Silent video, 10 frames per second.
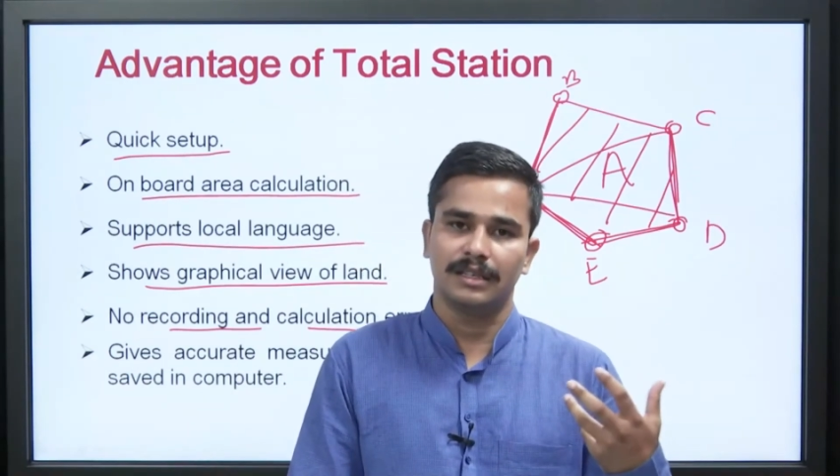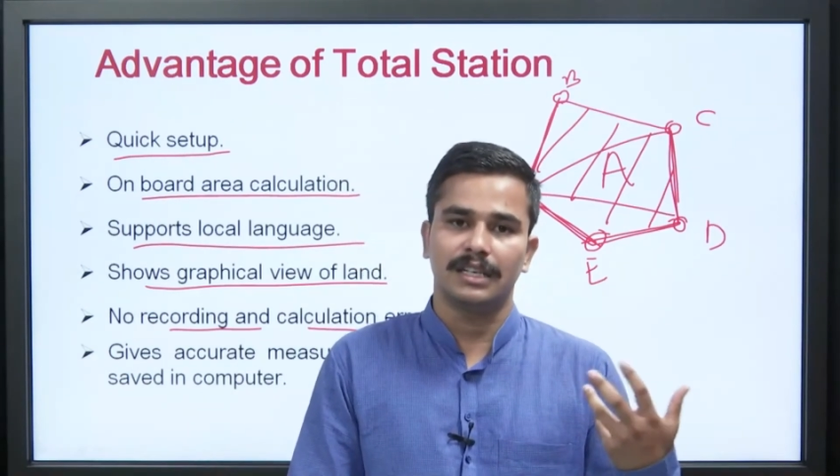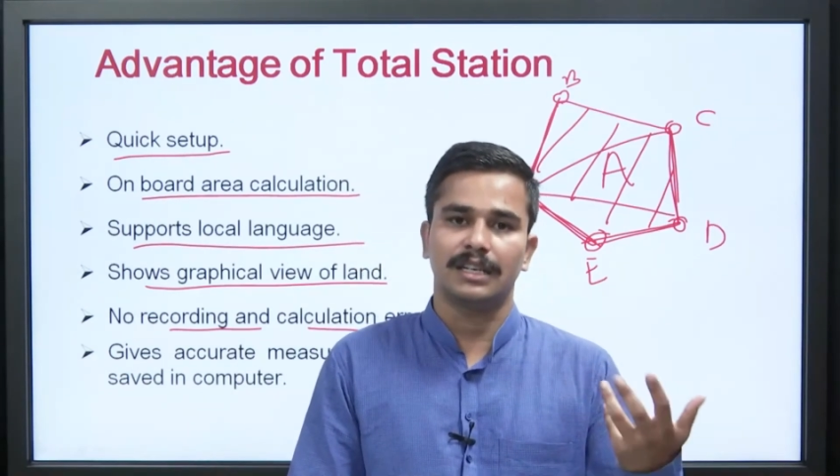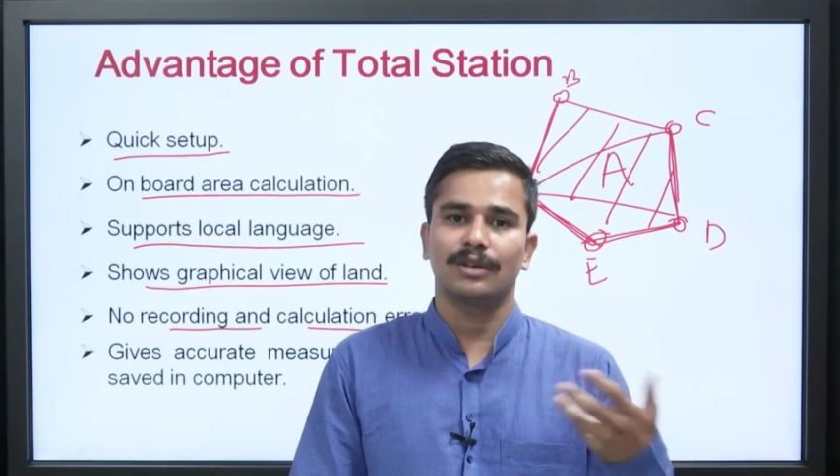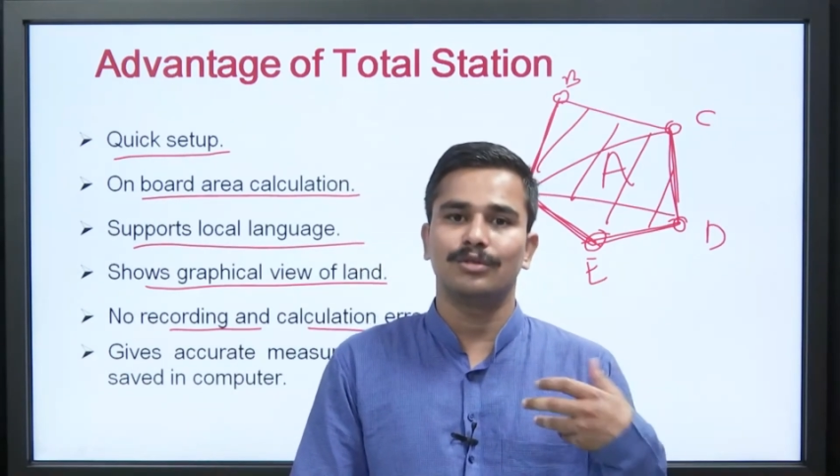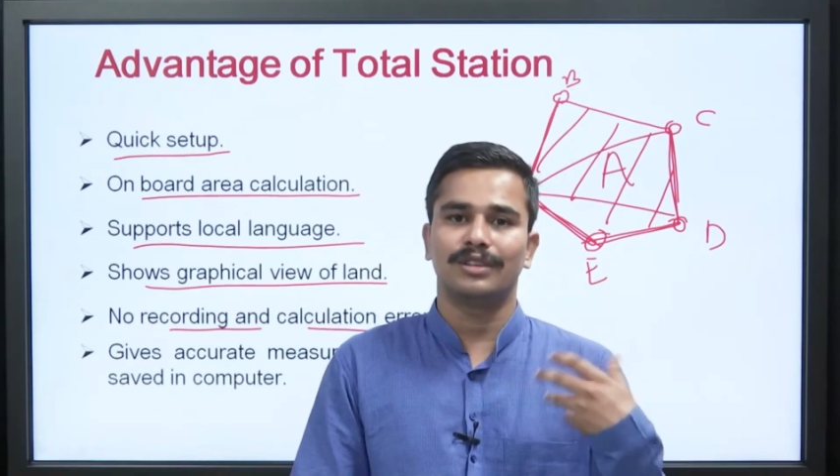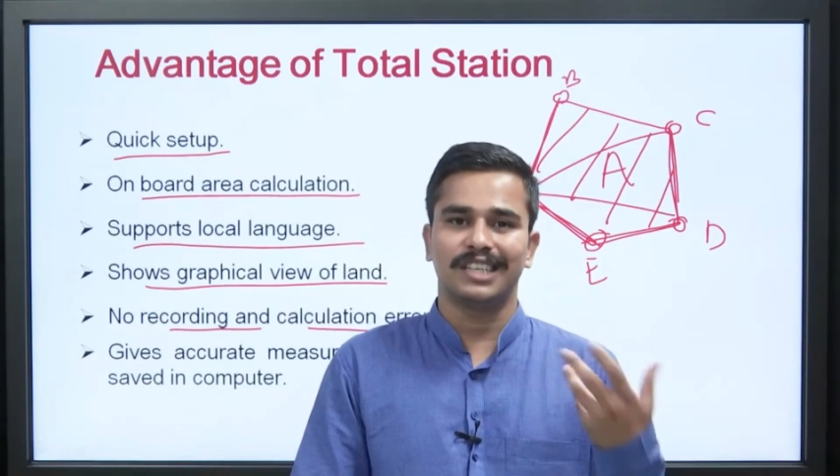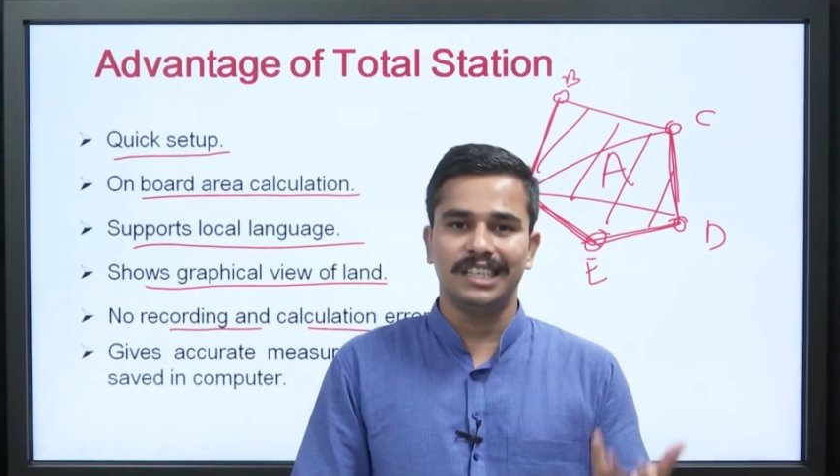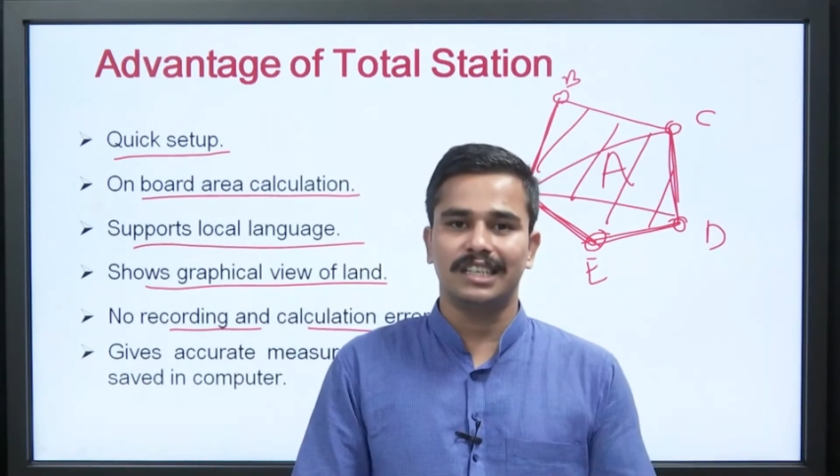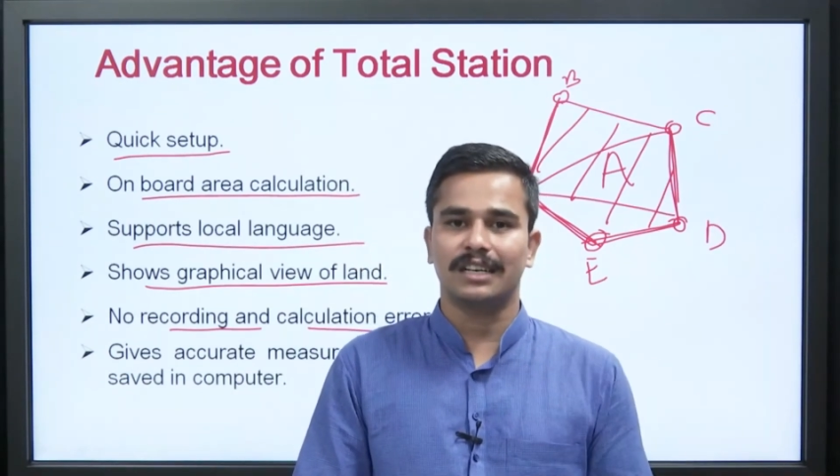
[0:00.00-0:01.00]
डेटा को
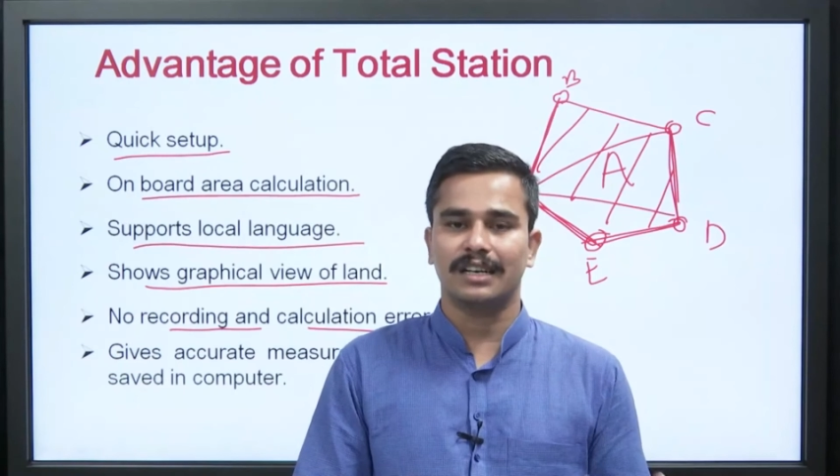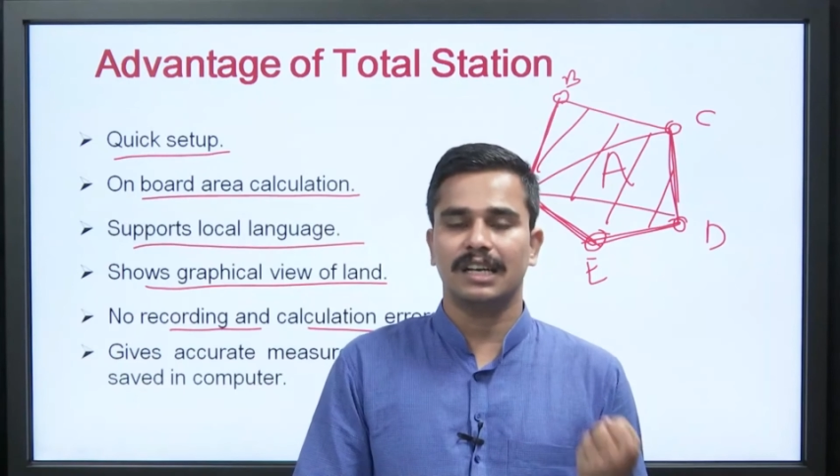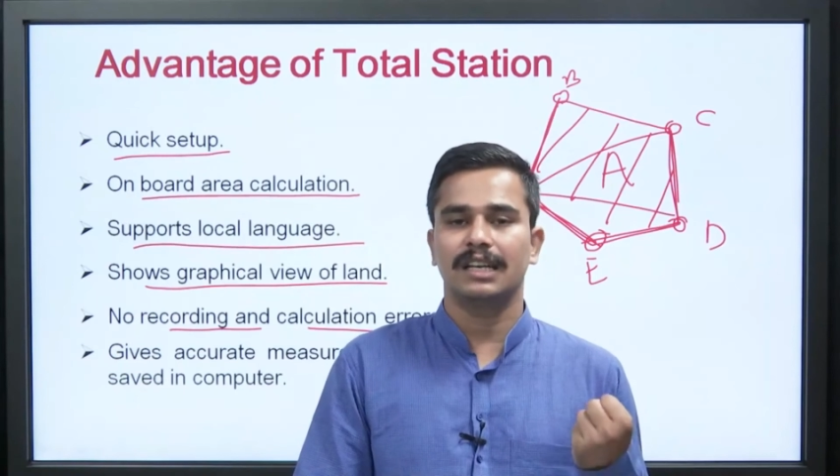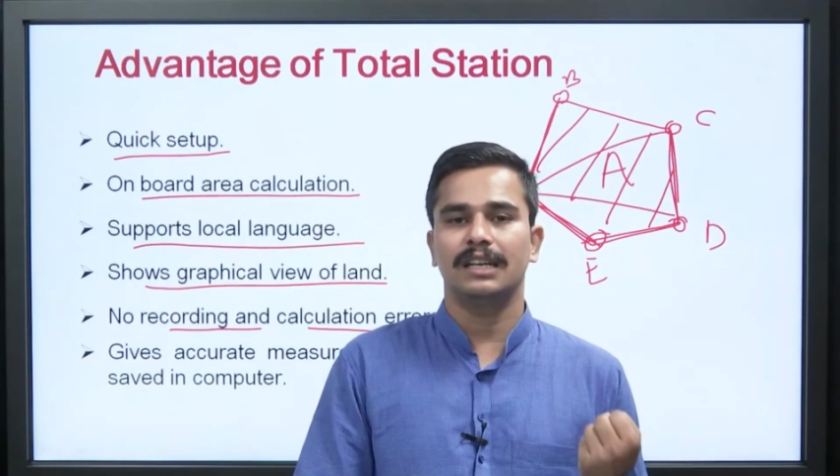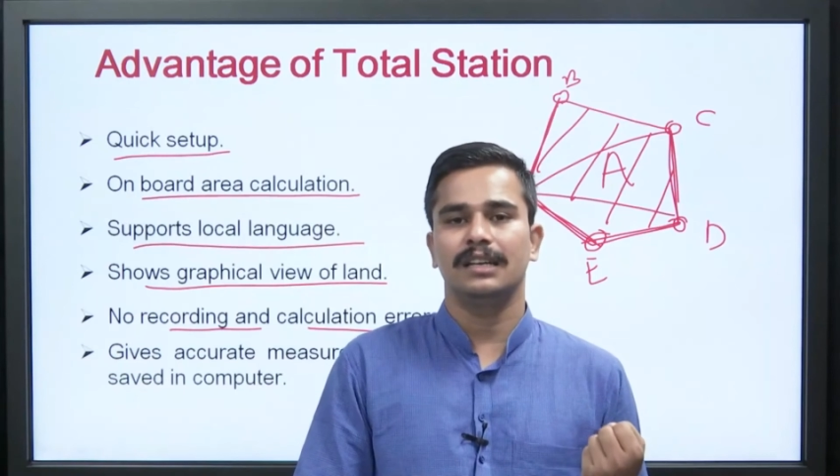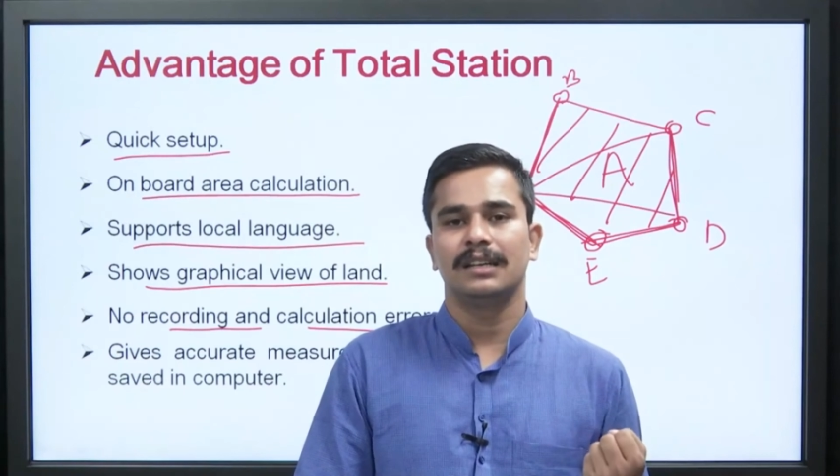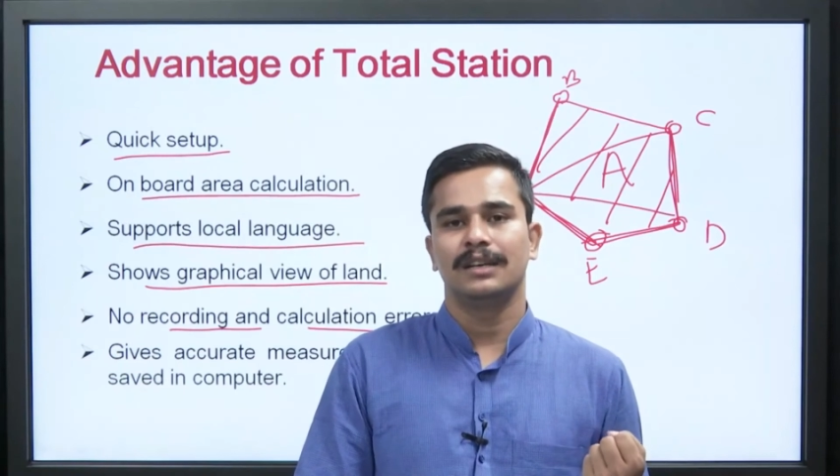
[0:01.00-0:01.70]
रीड करना है